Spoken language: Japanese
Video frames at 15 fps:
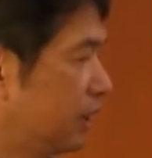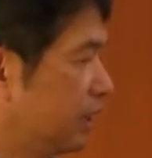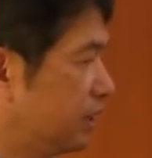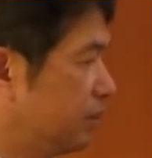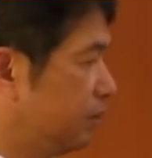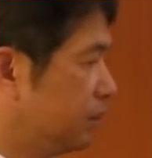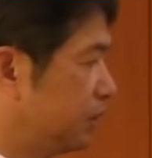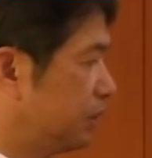感
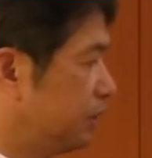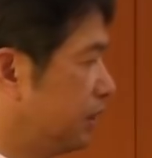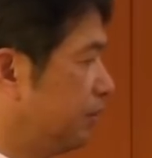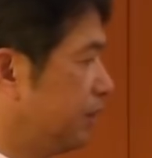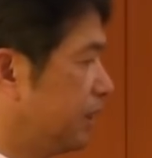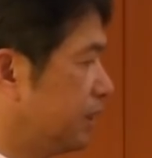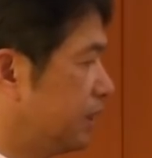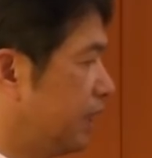染防止するた
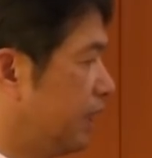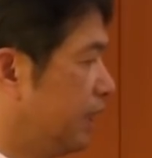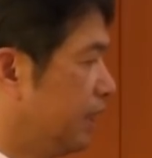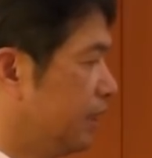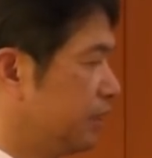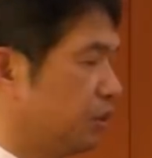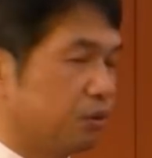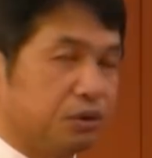めにですね
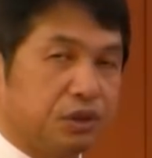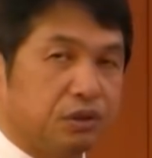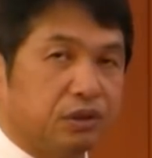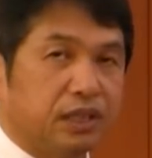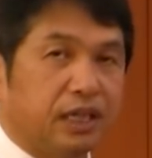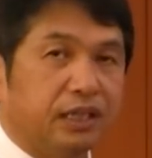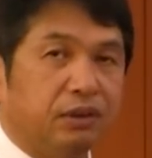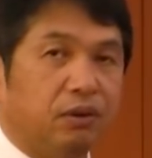食事の
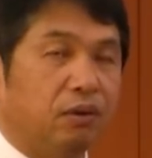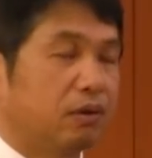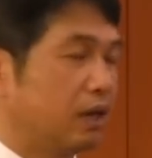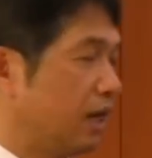際の